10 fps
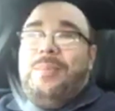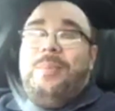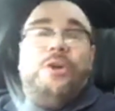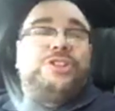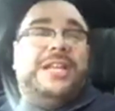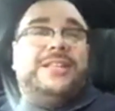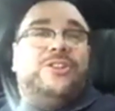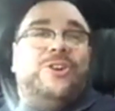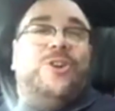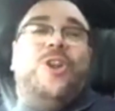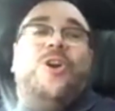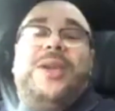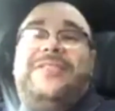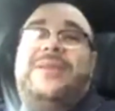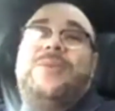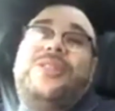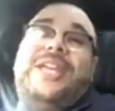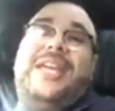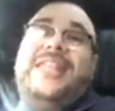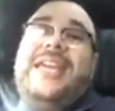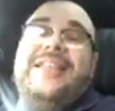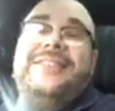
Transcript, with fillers: mostrando lo que hacemos día a día,